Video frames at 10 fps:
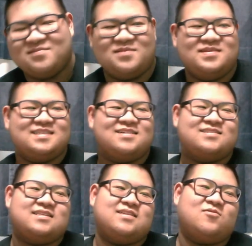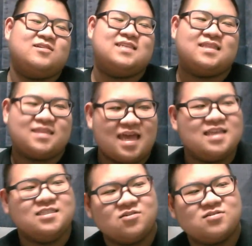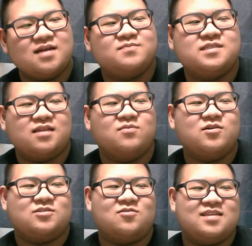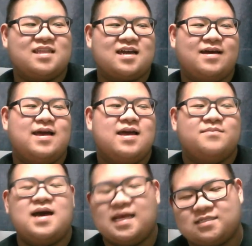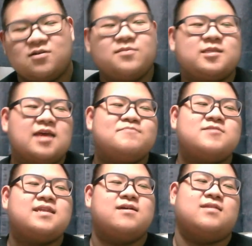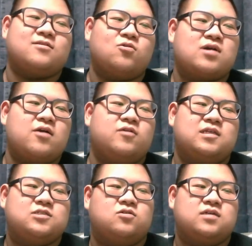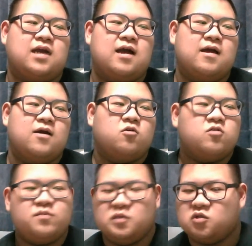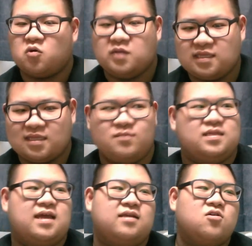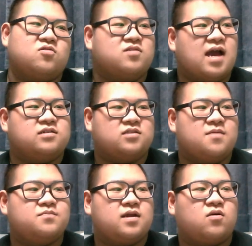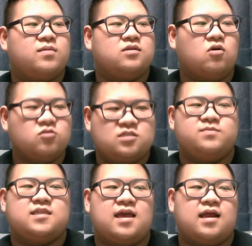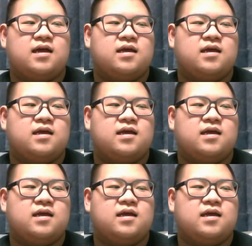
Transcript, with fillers: まあめちゃくちゃで俺絶対炎上グランプリだと思うそれでなんかまあそれもテンプレだよな10日ンの視聴者がほう見損なったみたいなよくあるテンプレコメントを打つみたいな